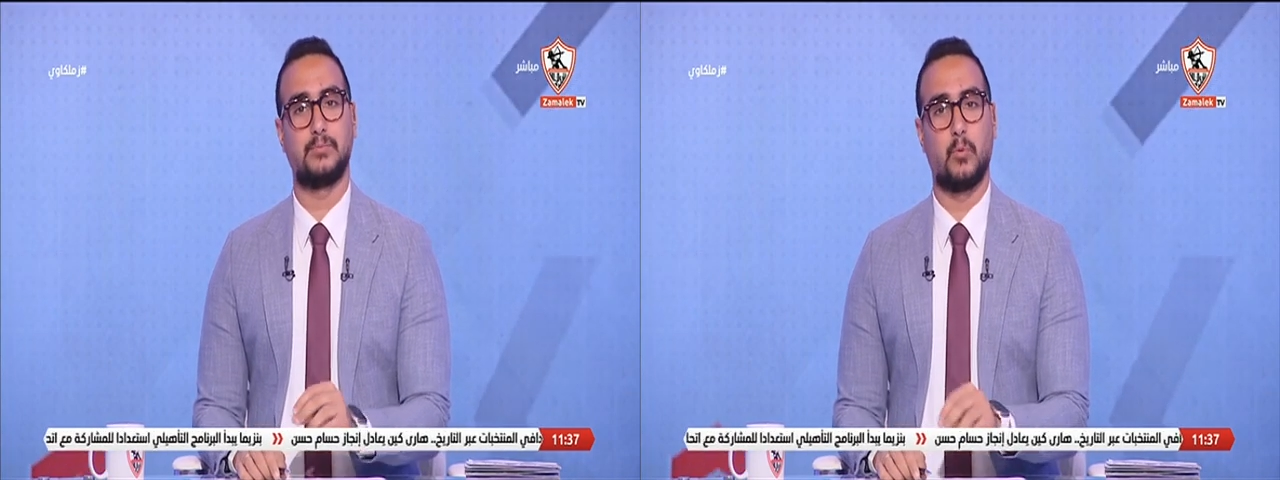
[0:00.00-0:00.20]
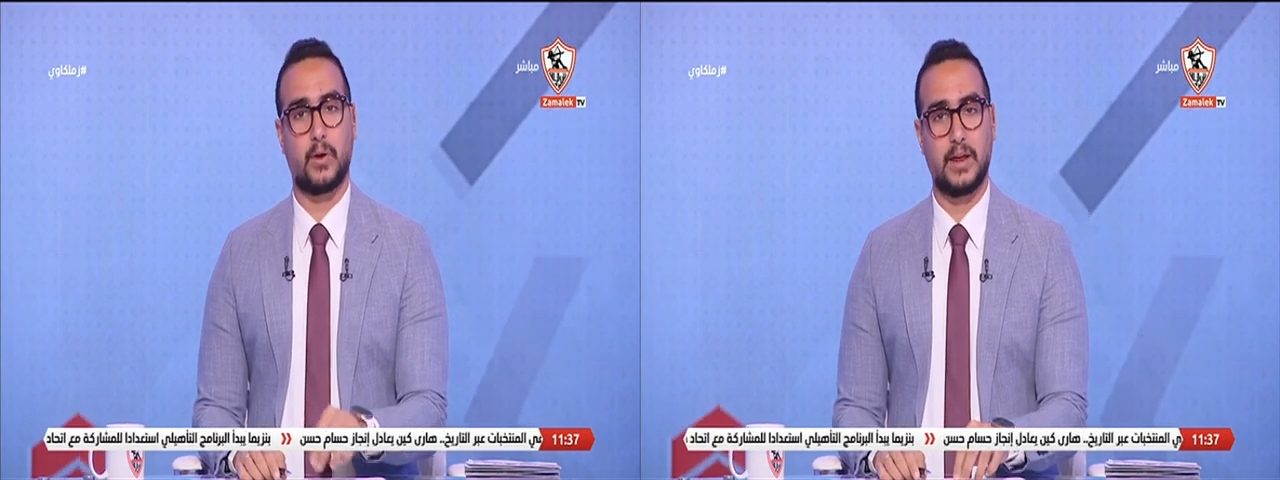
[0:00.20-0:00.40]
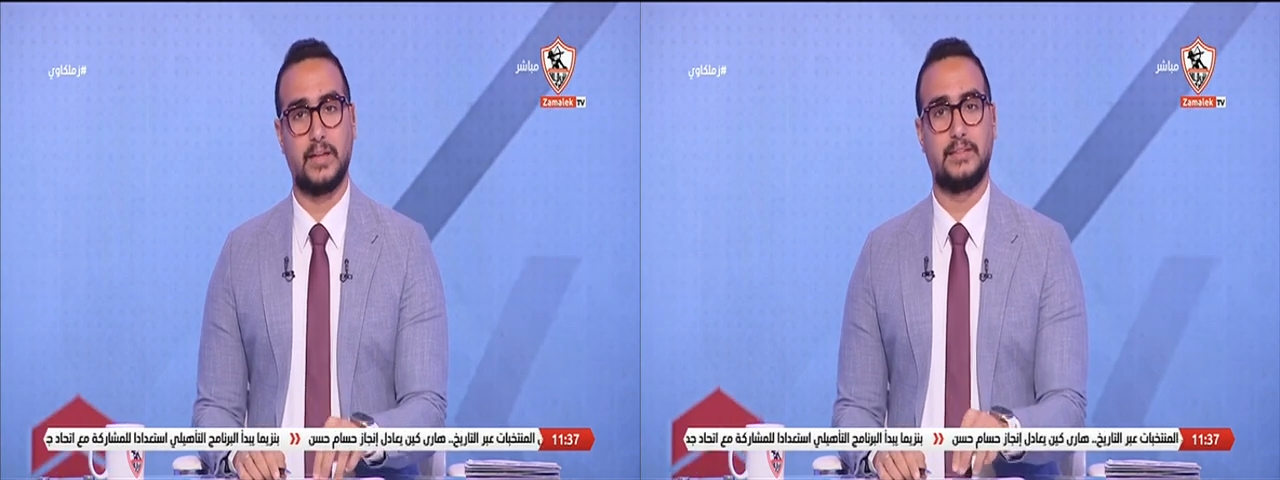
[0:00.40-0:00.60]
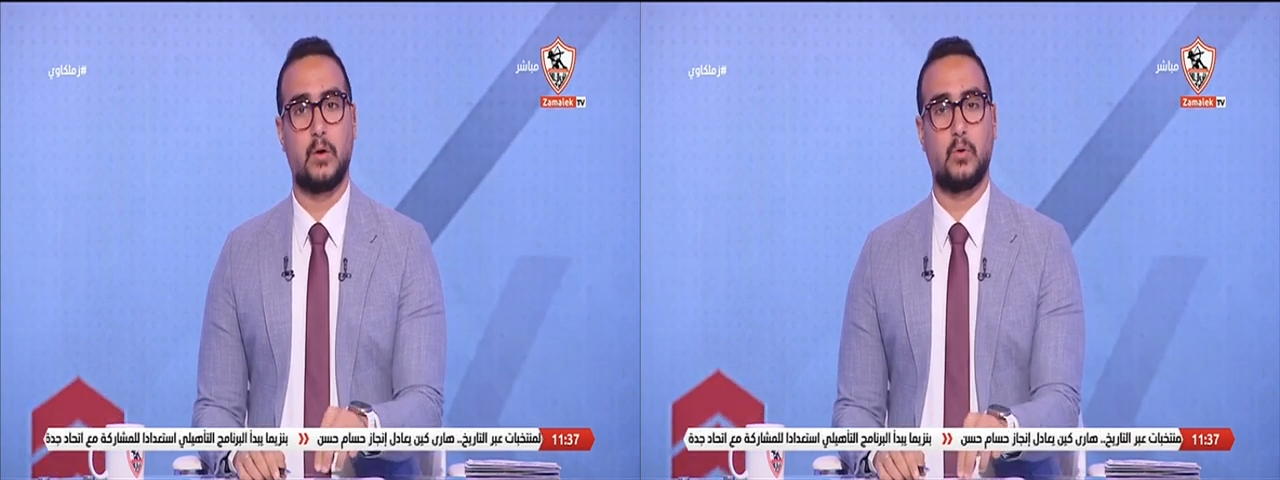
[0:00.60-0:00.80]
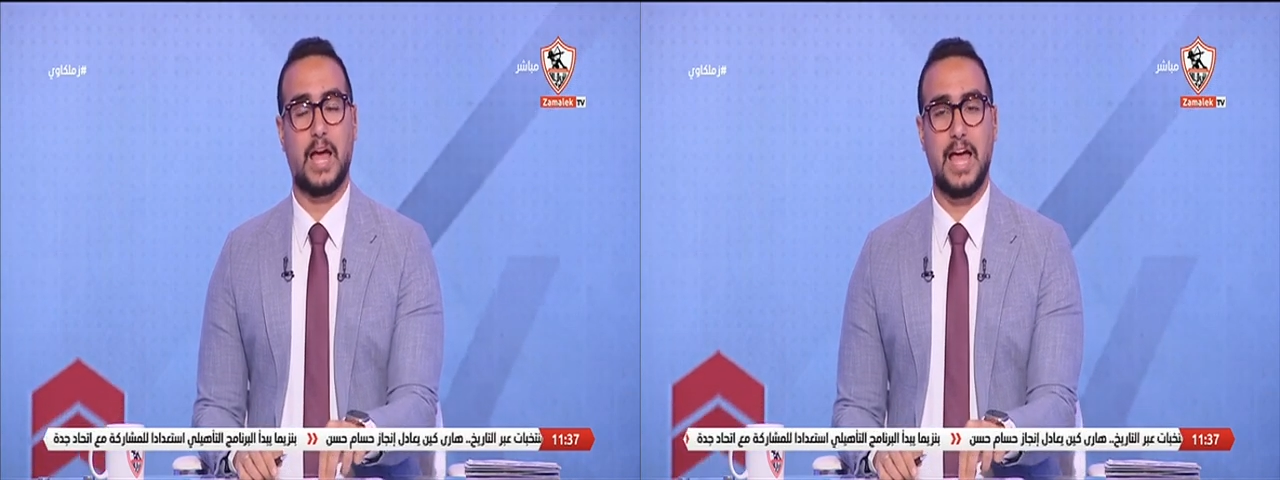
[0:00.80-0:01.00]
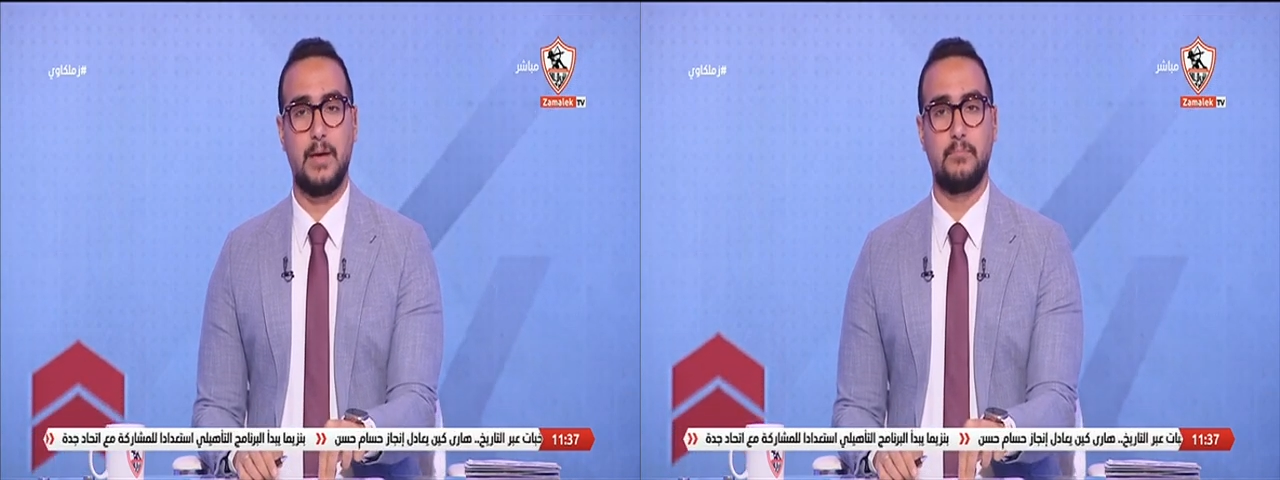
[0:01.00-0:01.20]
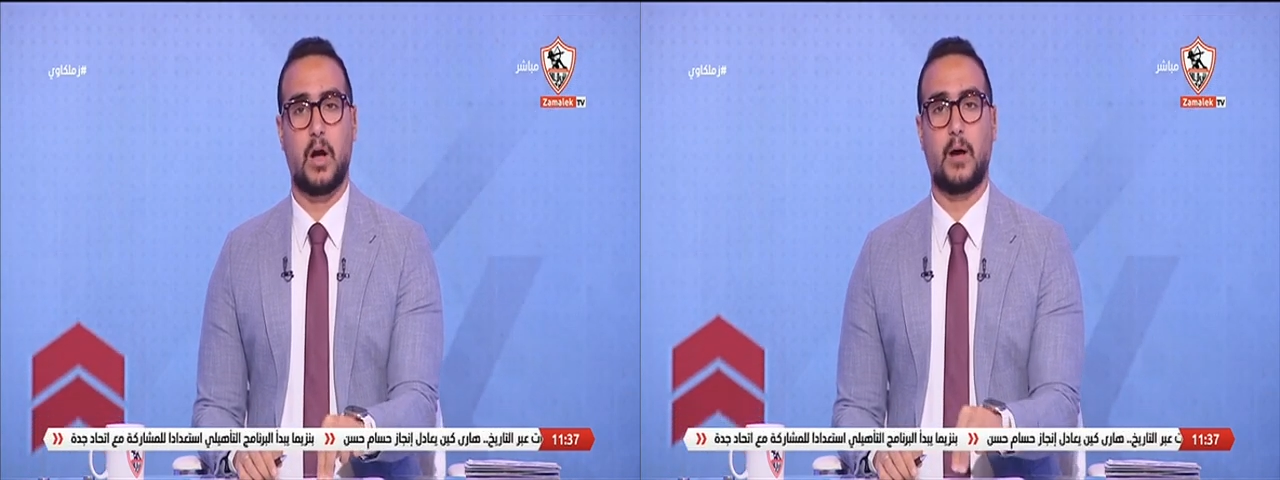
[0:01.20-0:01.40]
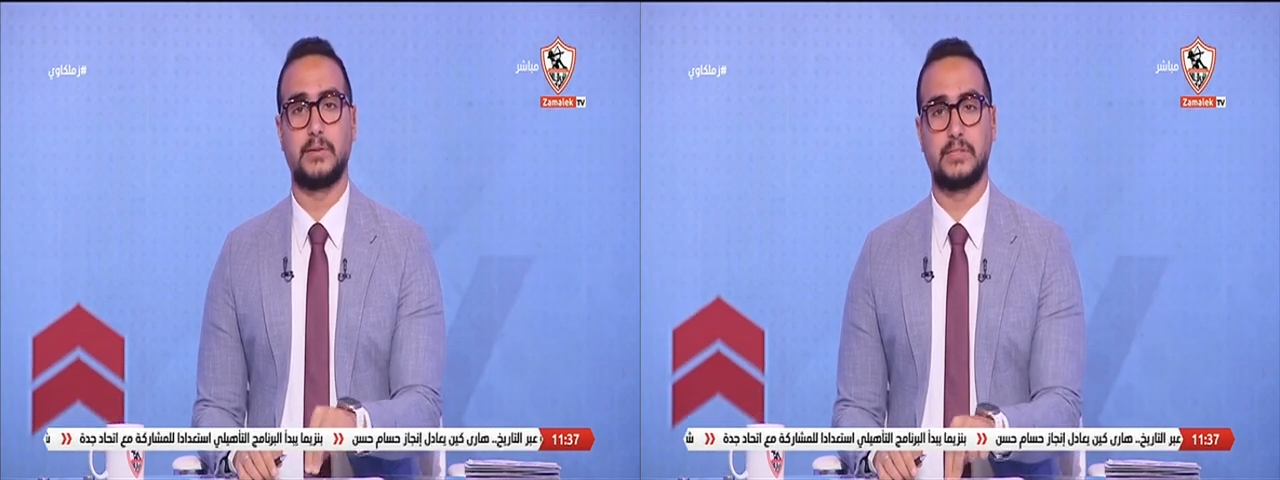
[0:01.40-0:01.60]
مباريات دوري عام ب
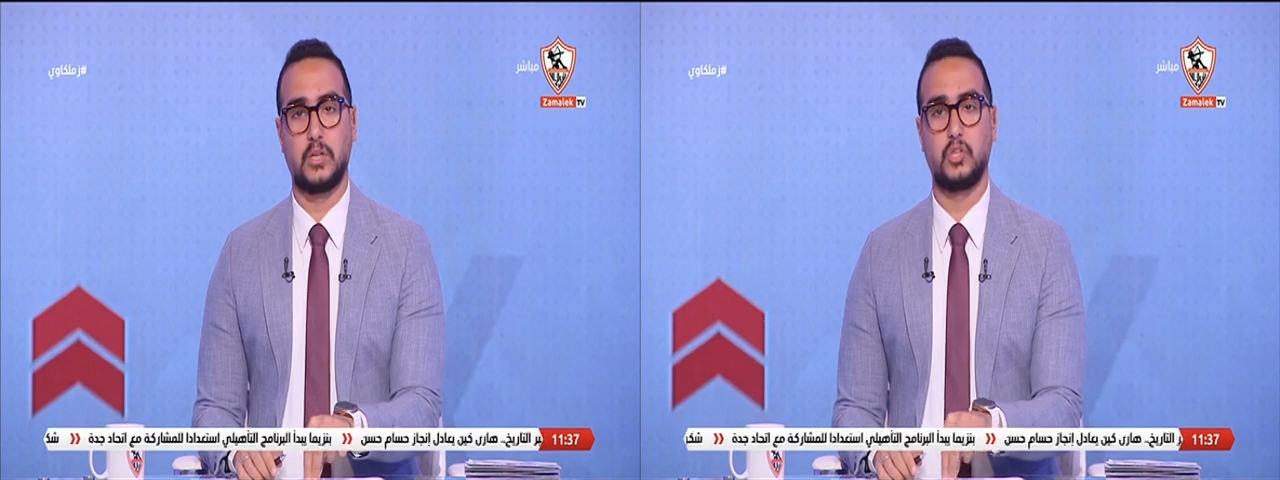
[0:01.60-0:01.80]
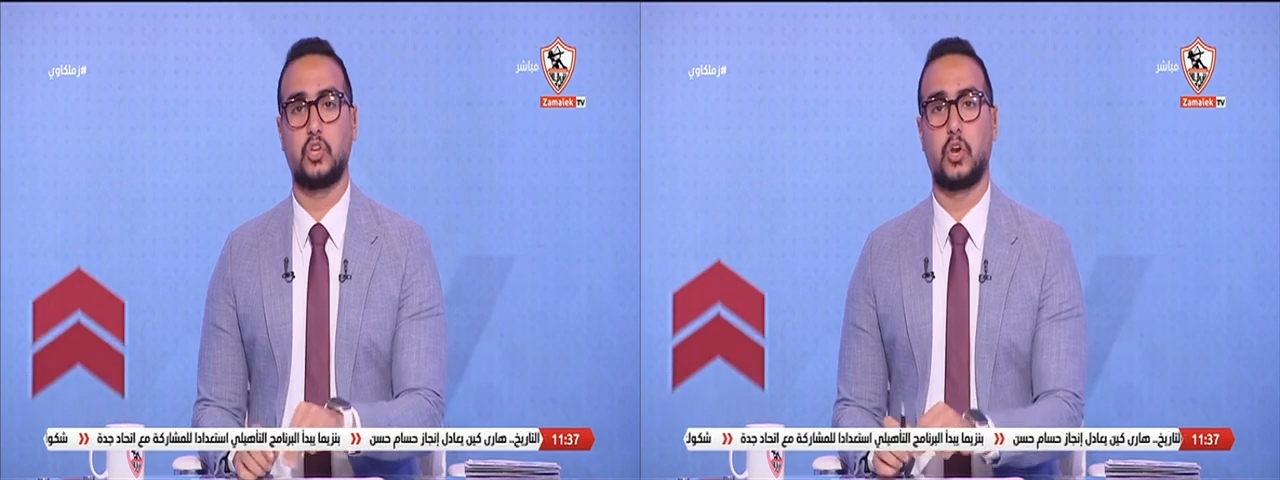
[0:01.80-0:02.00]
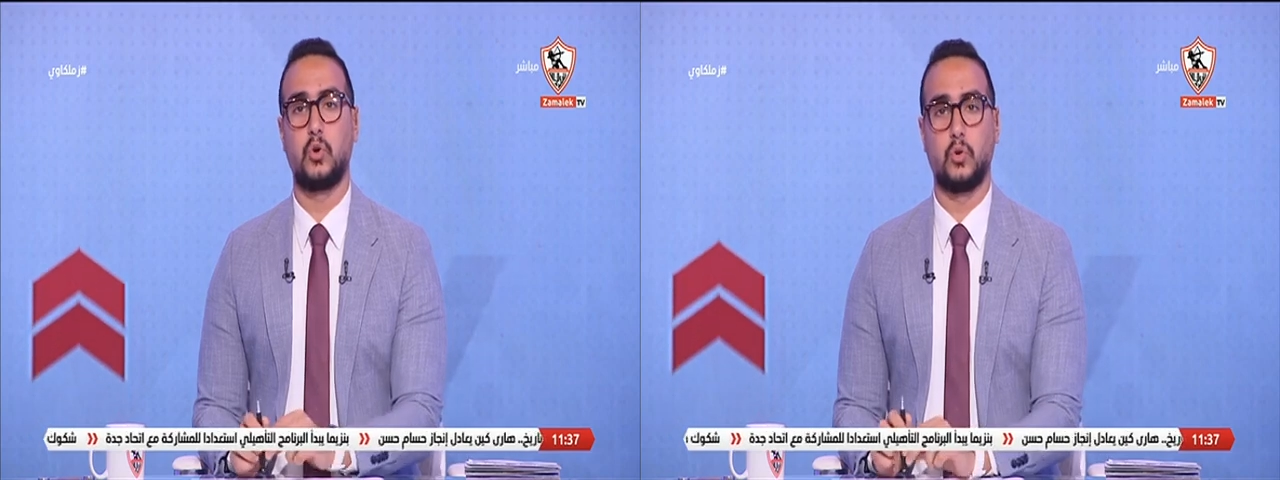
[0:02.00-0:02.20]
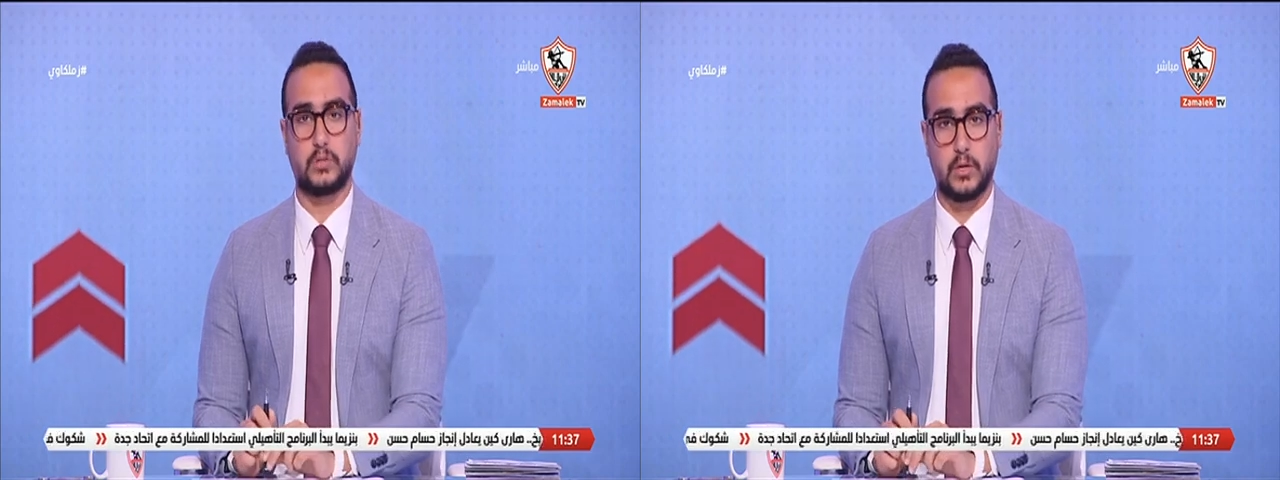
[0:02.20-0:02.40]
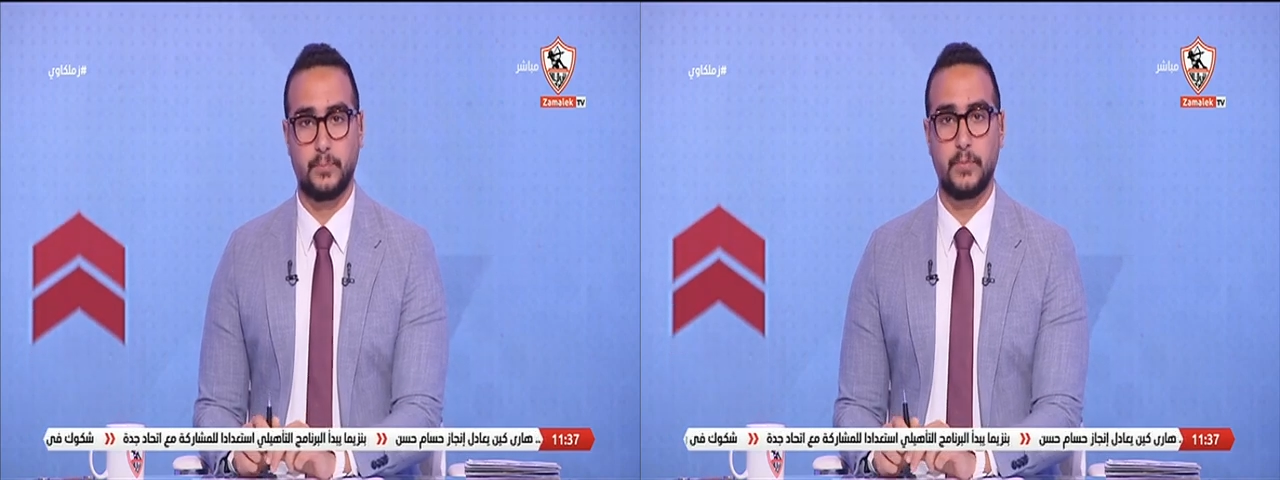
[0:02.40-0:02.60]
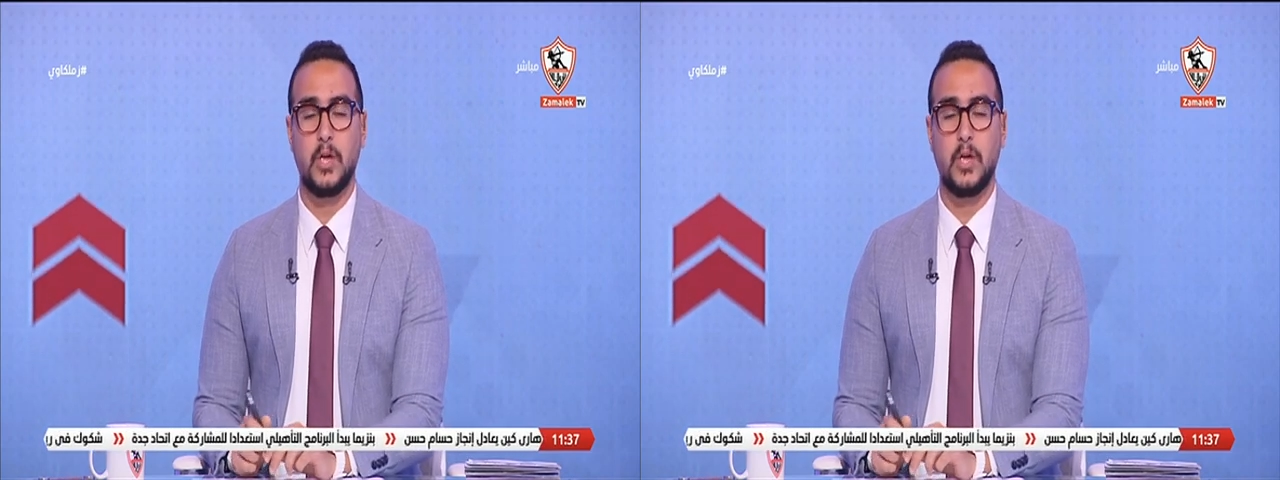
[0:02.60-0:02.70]
15 نقطه